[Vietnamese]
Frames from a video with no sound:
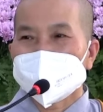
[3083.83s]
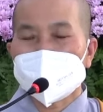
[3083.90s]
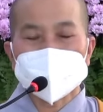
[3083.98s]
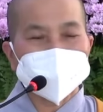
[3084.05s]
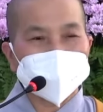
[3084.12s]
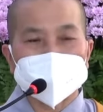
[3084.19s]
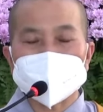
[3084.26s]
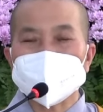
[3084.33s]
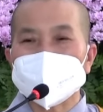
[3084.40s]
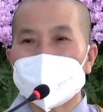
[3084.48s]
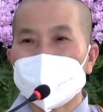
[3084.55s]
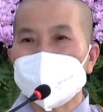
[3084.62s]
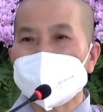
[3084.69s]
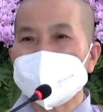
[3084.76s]
không tự
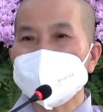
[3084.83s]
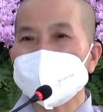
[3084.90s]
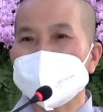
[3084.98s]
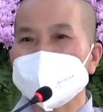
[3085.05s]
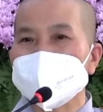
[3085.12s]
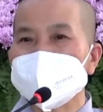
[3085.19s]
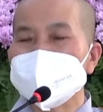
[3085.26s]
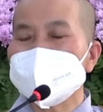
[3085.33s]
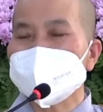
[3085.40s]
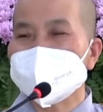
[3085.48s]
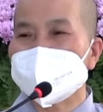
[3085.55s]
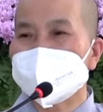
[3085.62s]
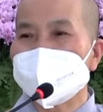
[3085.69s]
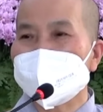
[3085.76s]
chủ lấy mình
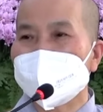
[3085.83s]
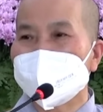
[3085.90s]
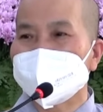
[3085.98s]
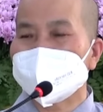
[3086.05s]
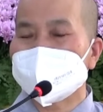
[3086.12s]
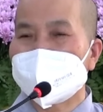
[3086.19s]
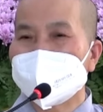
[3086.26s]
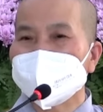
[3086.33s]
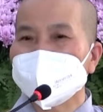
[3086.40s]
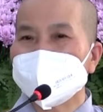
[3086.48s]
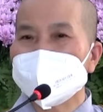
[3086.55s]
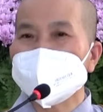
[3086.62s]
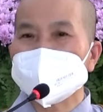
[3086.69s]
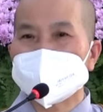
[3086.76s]
trước những lời khen
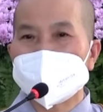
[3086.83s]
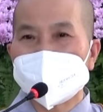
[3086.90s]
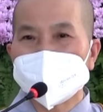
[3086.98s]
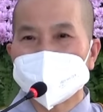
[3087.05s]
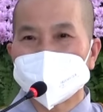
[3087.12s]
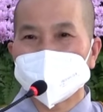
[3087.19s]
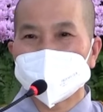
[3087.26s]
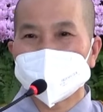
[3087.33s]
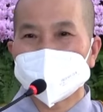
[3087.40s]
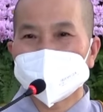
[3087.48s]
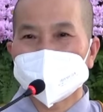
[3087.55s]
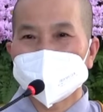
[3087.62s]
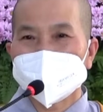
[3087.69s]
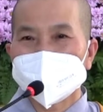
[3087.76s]
tiếng chê.
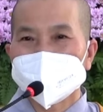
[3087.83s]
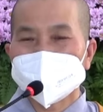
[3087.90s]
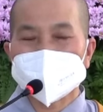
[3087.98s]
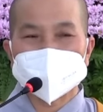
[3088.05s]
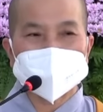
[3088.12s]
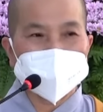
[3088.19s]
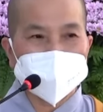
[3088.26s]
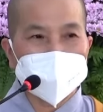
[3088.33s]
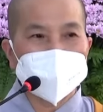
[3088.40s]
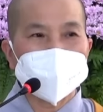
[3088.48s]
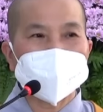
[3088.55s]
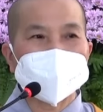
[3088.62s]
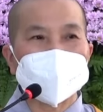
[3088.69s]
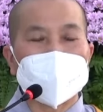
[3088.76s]
Người ta
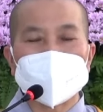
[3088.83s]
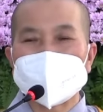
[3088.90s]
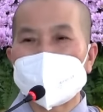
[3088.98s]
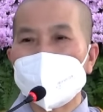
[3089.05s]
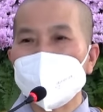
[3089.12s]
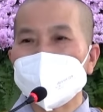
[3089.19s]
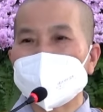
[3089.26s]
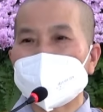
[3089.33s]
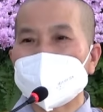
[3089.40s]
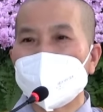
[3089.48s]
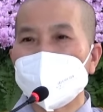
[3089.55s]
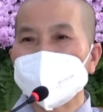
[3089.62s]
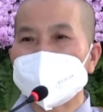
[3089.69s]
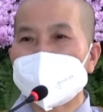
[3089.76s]
nói một câu là
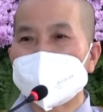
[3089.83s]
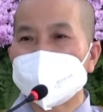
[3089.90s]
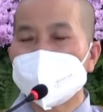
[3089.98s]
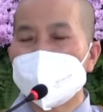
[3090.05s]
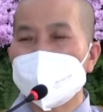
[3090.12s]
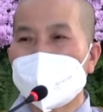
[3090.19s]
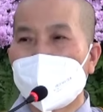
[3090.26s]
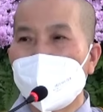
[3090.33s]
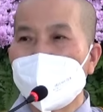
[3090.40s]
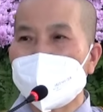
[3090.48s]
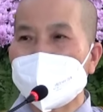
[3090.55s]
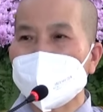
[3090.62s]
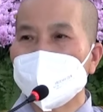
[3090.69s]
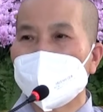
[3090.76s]
con về con bỏ
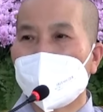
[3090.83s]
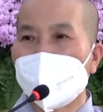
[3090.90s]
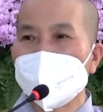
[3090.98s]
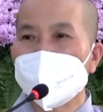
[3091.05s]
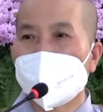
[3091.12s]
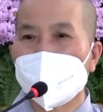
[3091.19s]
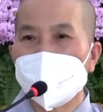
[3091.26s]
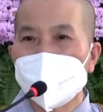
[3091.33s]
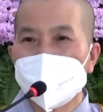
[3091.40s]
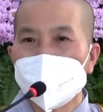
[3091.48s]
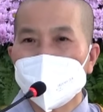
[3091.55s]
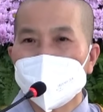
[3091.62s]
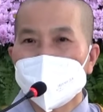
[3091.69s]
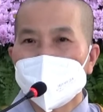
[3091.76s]
ăn bỏ ngủ.
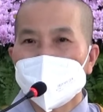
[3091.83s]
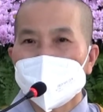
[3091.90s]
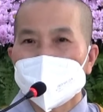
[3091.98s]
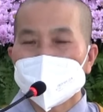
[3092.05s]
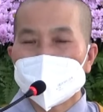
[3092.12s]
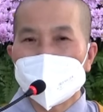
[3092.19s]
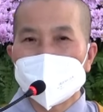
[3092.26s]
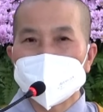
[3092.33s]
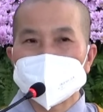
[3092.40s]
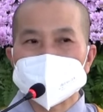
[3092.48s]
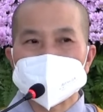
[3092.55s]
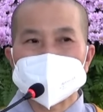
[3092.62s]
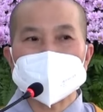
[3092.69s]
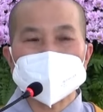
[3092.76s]

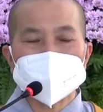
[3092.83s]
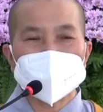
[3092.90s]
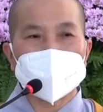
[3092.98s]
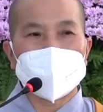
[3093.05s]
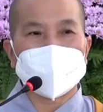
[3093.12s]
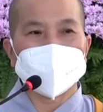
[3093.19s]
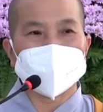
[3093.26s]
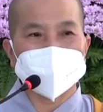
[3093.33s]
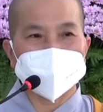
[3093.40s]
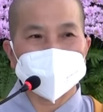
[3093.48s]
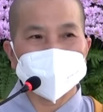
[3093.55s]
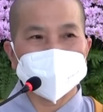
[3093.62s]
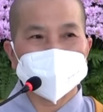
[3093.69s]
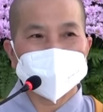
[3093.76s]
Con xin hòa
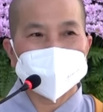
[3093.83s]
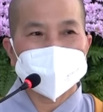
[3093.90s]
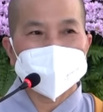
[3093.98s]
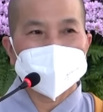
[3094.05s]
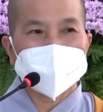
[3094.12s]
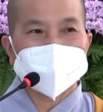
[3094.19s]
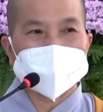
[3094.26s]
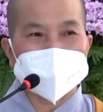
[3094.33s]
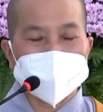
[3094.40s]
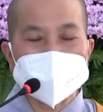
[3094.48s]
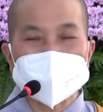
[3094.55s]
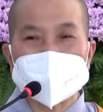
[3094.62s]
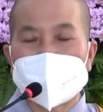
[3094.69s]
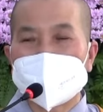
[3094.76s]
thượng
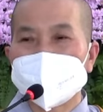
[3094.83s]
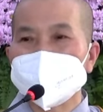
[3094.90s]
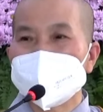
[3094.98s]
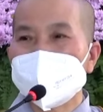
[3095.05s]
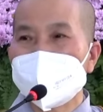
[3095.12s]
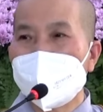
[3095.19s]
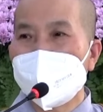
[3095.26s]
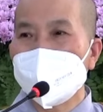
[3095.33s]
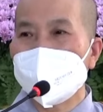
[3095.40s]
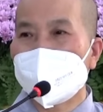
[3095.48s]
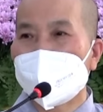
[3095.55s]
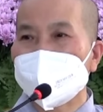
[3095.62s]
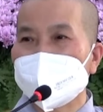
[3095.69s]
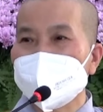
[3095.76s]
chỉ dạy cho con
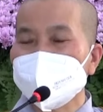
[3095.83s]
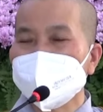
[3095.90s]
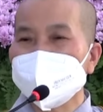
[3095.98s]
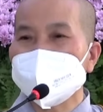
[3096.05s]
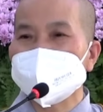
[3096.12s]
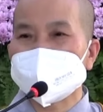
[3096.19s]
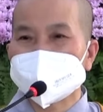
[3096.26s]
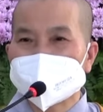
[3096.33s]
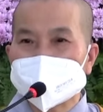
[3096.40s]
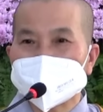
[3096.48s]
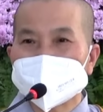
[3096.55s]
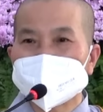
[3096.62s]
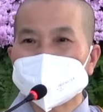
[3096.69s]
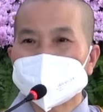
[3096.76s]
một cái phương cách
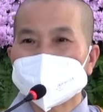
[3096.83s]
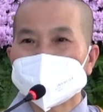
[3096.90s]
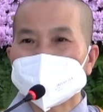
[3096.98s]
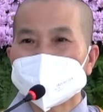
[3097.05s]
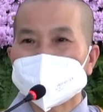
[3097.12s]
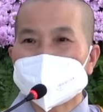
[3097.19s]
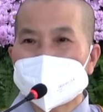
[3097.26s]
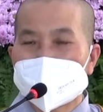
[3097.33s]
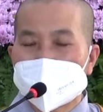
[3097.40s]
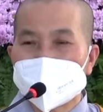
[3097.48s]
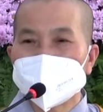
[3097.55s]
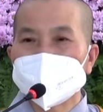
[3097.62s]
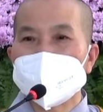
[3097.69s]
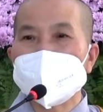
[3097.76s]

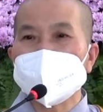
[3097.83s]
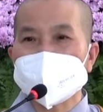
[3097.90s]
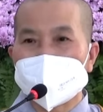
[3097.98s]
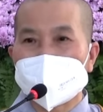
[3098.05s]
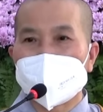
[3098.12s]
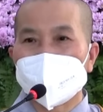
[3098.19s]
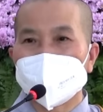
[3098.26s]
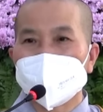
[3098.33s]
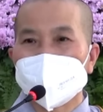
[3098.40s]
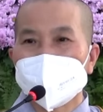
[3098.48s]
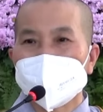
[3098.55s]
làm thế nào